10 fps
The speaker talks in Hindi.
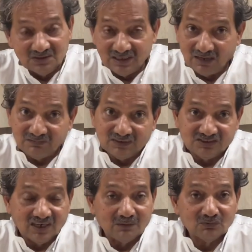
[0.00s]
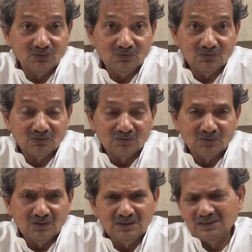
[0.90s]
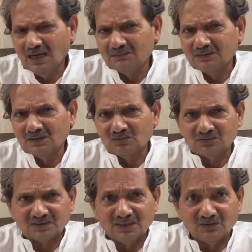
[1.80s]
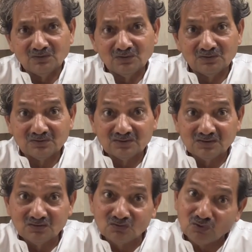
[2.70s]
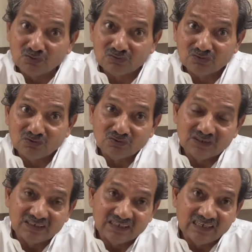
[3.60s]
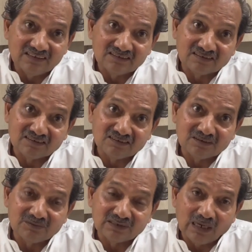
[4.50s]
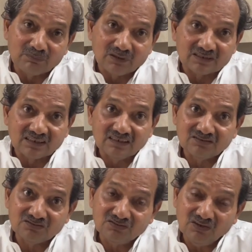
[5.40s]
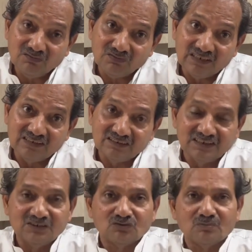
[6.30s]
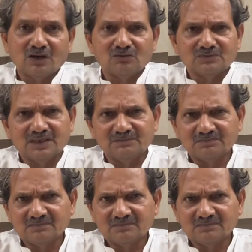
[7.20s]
या फिर शाम को या फिर उसके उस दोस्त को जो कि इंटेलिजेंस एजेंसी में काम करता था सिर्फ इन तीन को पाता था